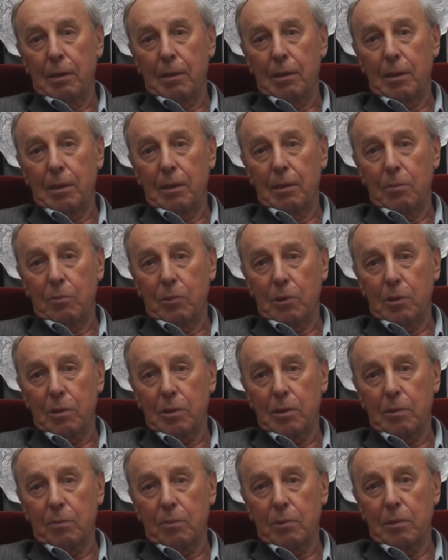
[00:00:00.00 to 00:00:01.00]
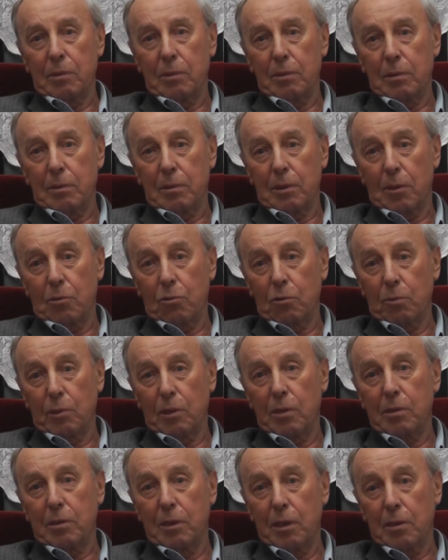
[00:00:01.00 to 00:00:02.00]
И мы с ним
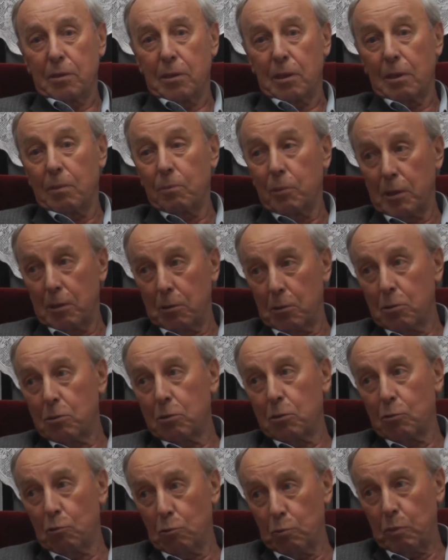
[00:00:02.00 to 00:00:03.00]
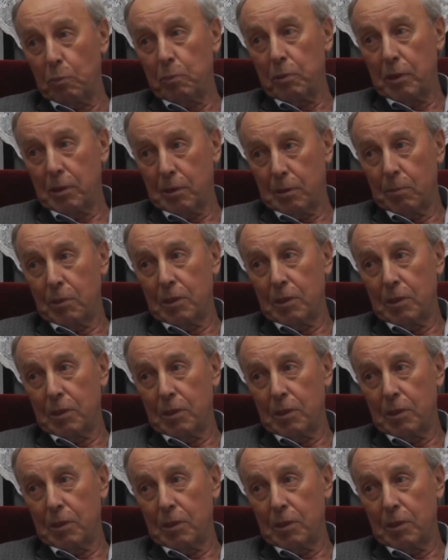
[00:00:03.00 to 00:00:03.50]
задумали сделать аккомпанирующую группу при этом